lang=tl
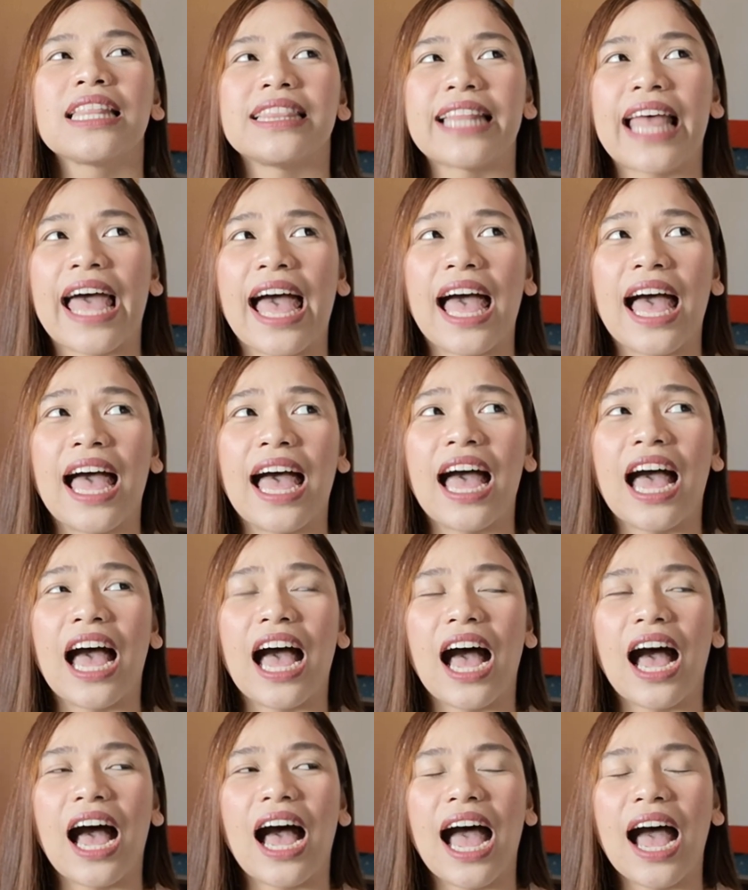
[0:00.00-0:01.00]
na
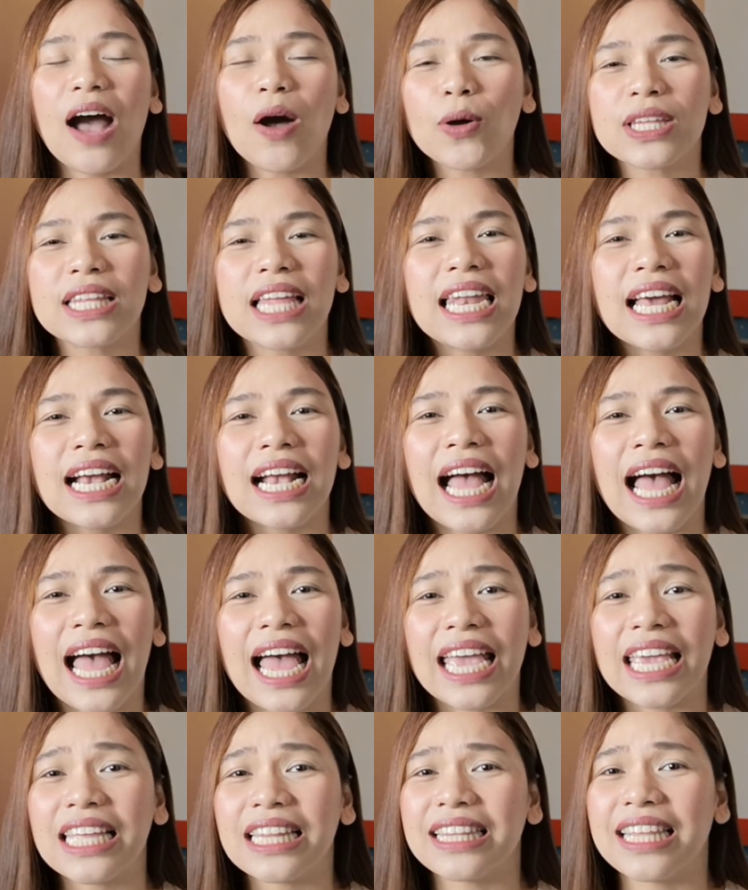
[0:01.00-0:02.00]
ako talaga
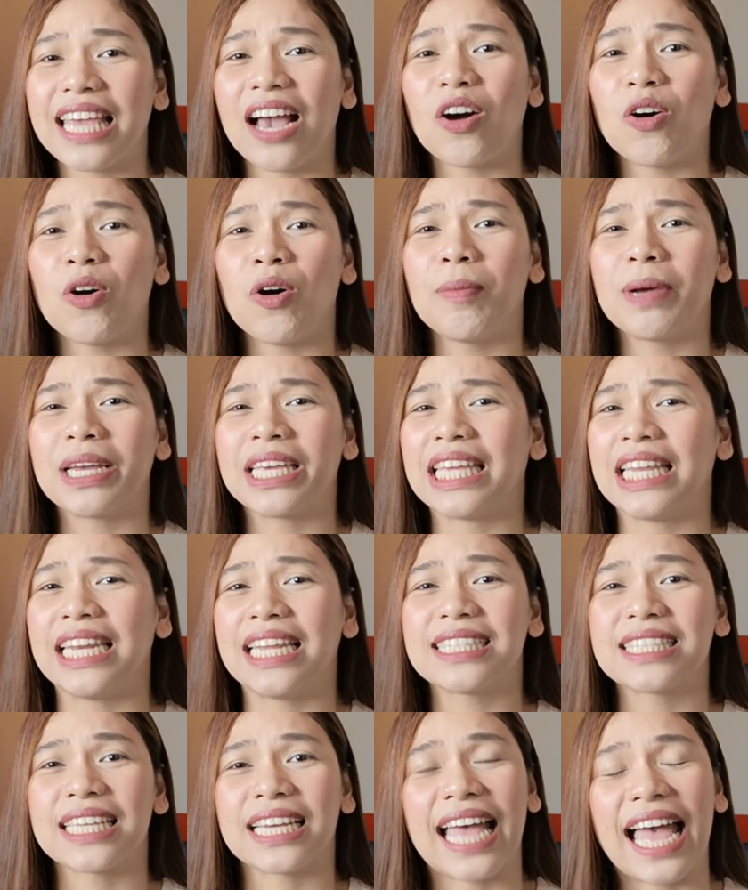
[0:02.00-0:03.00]
ay hindi ako
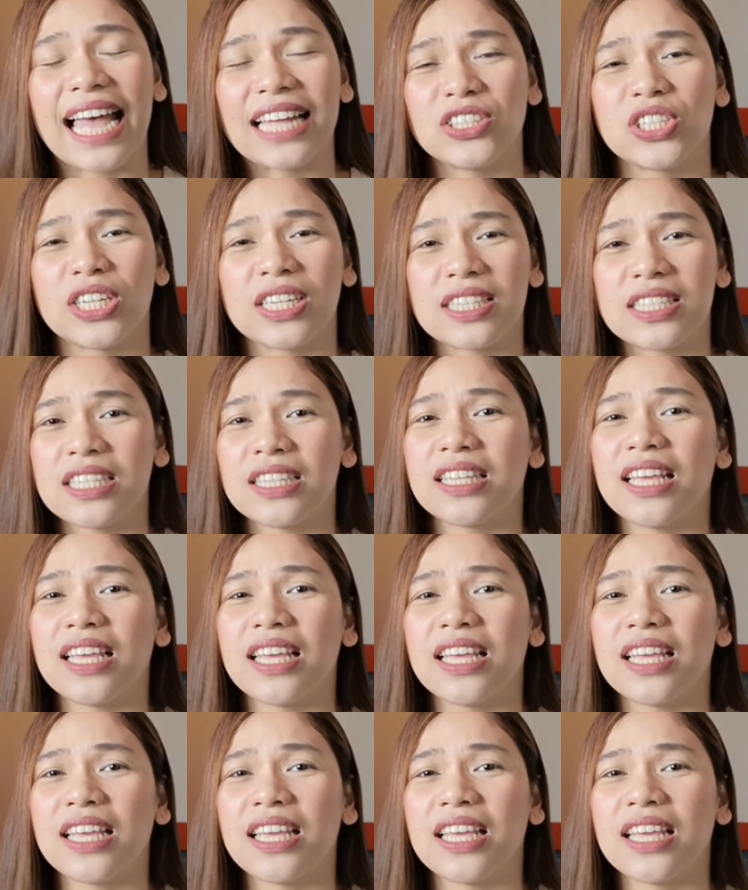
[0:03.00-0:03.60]
mahilig sa gadgets,